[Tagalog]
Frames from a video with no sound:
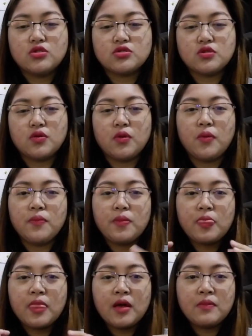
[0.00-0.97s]
So,
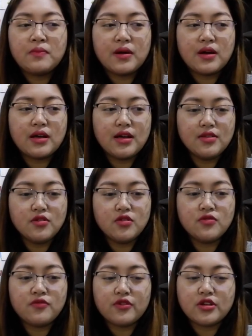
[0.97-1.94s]
pag
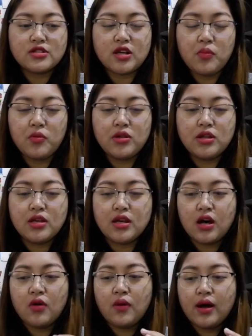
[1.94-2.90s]
ganon, for example,
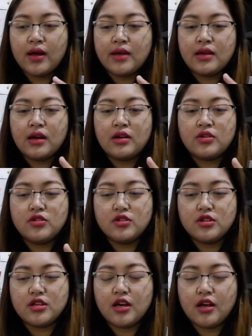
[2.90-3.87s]
ikaw ay, ay
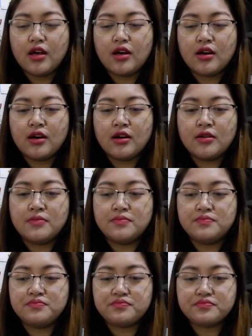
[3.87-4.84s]
yun nga, um,
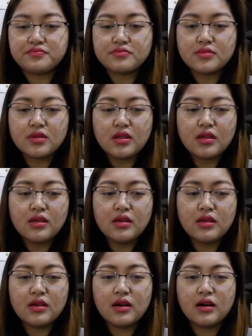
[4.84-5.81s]

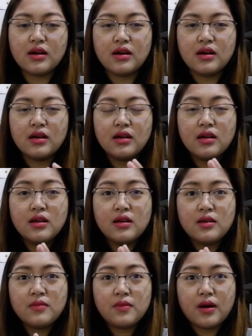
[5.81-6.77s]
uh,
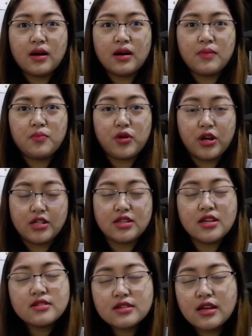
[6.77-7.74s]
uh,
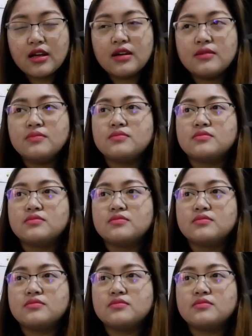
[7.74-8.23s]
pregnant ka,